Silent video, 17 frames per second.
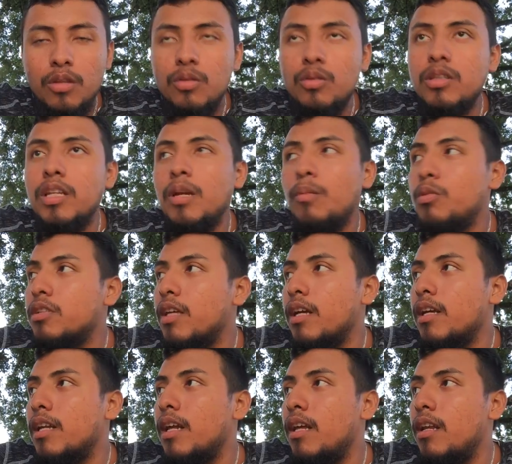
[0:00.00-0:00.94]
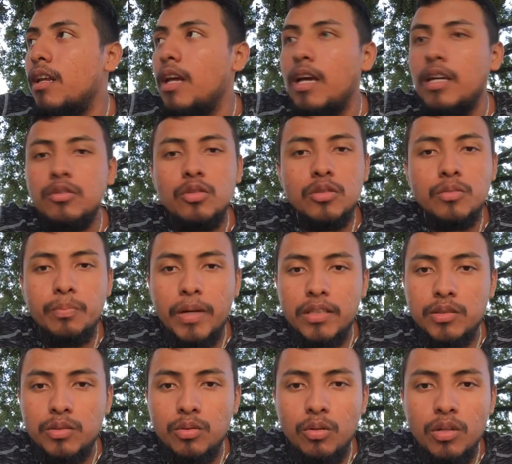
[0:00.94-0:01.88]
No tenemos que creerle a esos
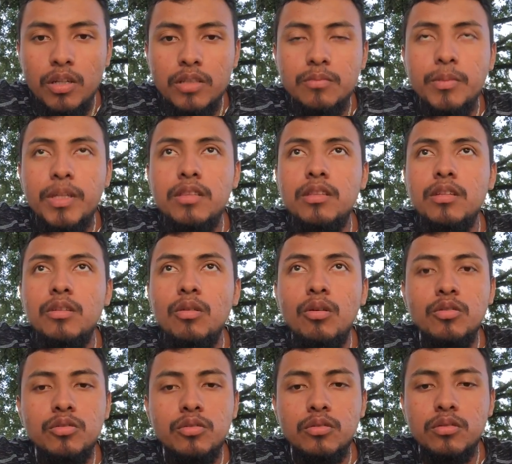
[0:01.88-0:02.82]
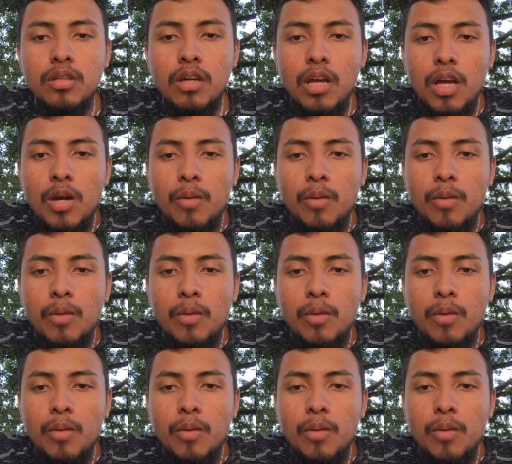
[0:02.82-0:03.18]
pastores mentirosos,